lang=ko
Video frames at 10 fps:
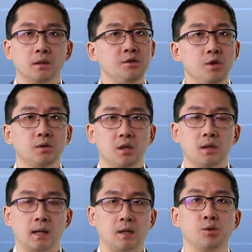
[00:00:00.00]

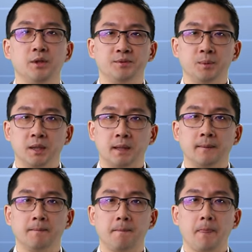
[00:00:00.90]
흔적들을 가지고 있습니다.
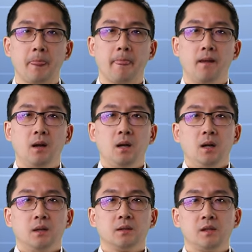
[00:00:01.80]

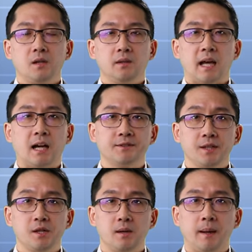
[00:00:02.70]
그들은
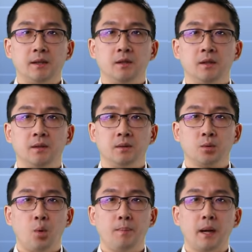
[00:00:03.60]
항생제를 만드는
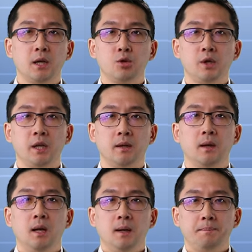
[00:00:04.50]
곰팡이균인
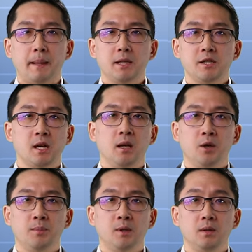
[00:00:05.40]

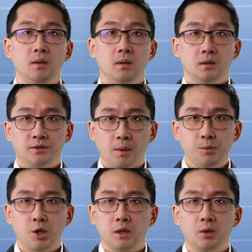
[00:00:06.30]
페니실리움을
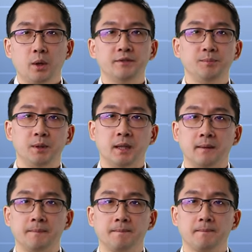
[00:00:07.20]
섭취하기도 했습니다.
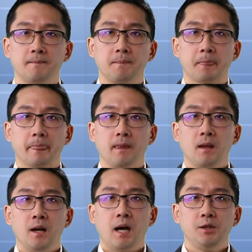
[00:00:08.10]

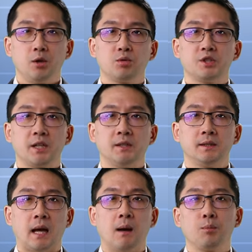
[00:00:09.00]
한
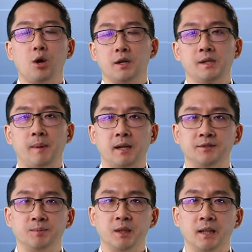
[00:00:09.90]
연구자는 다음과 같이
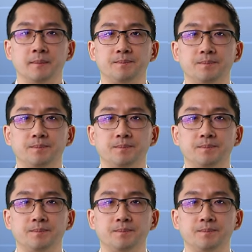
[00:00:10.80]
말했습니다.